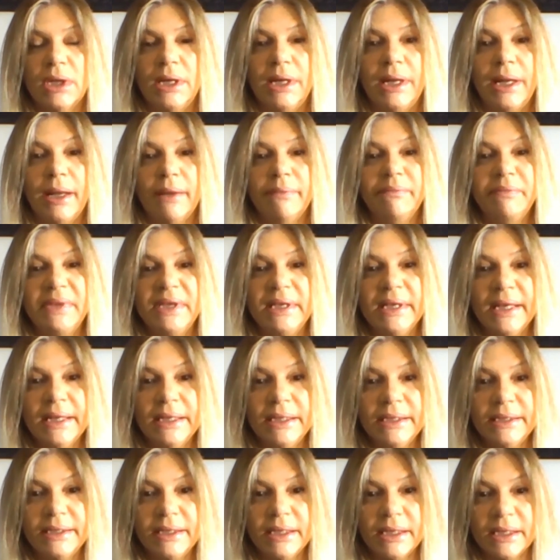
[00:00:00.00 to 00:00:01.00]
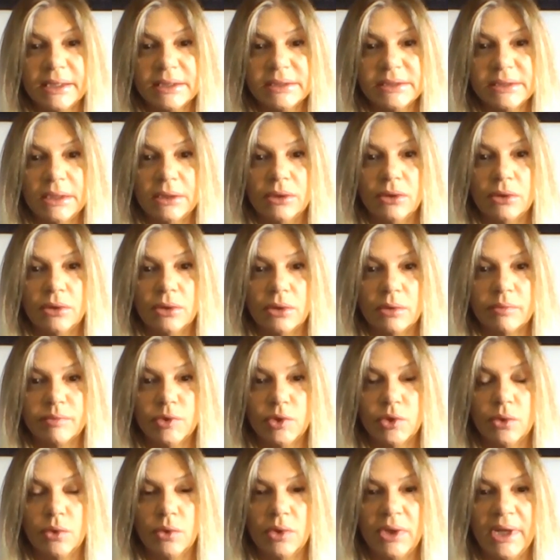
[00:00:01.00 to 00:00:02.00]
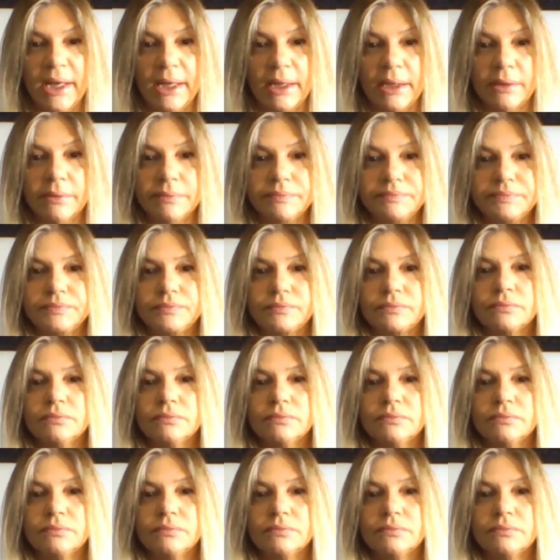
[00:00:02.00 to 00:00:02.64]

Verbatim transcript: las mialgias, que es el dolor muscular,